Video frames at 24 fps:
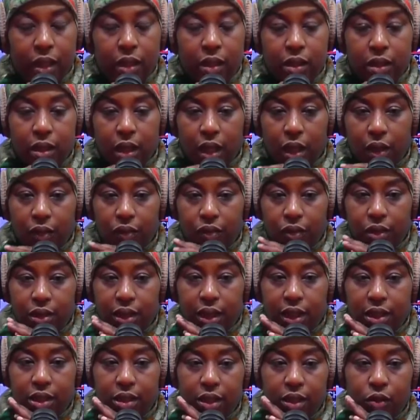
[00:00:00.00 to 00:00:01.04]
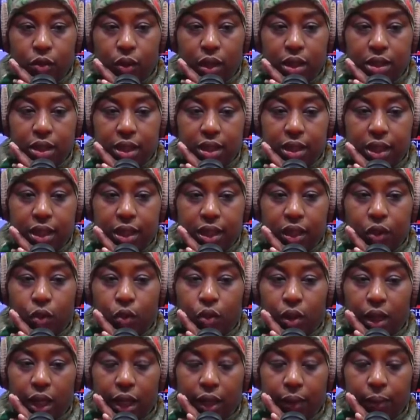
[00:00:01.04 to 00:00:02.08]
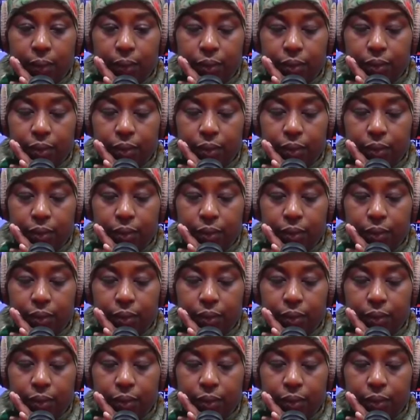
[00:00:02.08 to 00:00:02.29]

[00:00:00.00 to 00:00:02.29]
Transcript: صافي حتى الوقيته ديال دوريها